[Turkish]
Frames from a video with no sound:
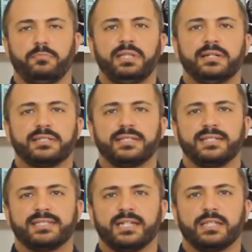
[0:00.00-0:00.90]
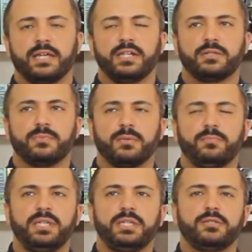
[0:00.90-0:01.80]
Platin desen eritmek
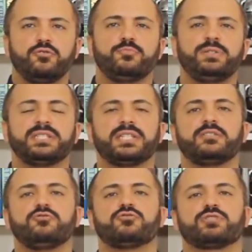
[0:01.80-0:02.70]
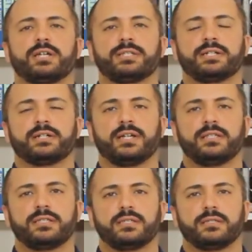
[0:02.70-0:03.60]
1700-1800 santigrat.